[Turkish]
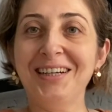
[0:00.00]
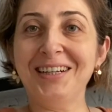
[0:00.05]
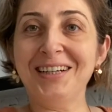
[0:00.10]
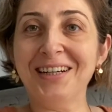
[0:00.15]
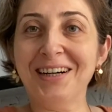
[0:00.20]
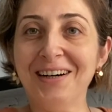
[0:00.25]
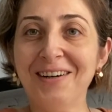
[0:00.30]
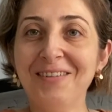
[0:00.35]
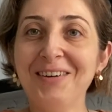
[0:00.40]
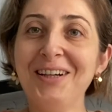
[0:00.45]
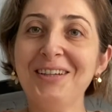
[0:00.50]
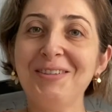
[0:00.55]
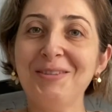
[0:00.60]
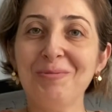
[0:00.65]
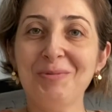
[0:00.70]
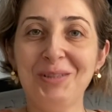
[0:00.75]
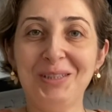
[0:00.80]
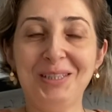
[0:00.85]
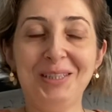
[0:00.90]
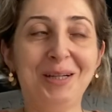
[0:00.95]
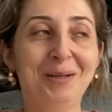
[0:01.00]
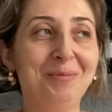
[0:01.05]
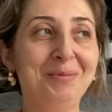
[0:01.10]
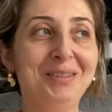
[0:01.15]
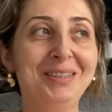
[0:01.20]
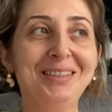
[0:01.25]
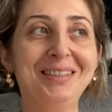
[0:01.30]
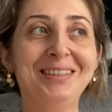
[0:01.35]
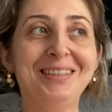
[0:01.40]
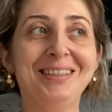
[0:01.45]
Kahvaltımızı
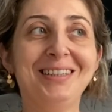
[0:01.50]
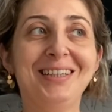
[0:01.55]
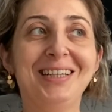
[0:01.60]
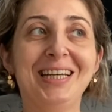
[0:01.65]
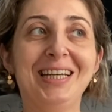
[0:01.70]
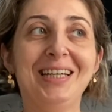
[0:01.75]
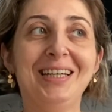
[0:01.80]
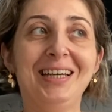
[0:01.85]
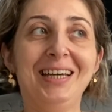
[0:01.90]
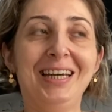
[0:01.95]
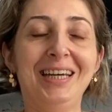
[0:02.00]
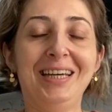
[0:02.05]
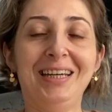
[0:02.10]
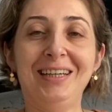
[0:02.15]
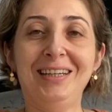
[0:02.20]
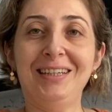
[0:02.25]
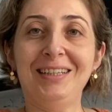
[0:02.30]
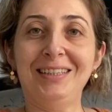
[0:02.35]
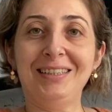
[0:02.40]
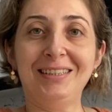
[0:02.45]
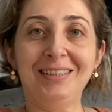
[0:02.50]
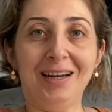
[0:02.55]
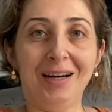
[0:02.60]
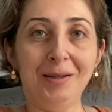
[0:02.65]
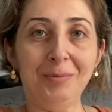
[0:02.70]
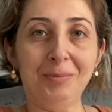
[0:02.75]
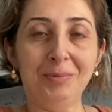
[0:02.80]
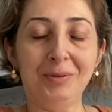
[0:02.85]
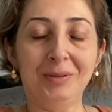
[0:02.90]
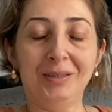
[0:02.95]
yaptık. Ee,
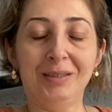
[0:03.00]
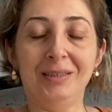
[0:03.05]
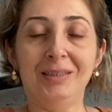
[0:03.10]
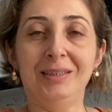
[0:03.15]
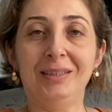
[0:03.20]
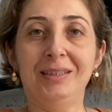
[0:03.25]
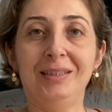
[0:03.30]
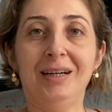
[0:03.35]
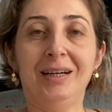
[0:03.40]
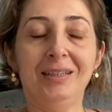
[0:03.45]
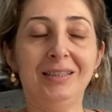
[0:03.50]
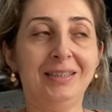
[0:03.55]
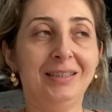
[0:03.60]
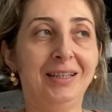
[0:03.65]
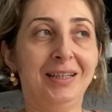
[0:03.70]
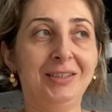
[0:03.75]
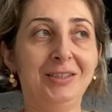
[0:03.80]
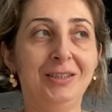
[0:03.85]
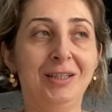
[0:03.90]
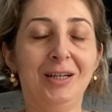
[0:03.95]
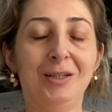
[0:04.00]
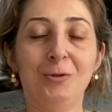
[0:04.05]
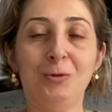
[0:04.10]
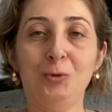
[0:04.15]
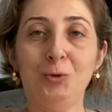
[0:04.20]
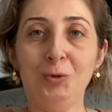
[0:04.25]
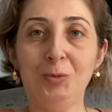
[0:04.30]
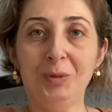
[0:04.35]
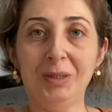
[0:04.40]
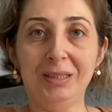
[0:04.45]
Sarp e, arkadaşlar
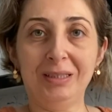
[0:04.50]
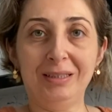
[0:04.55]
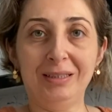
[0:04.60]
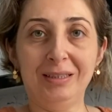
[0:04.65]
durmadığı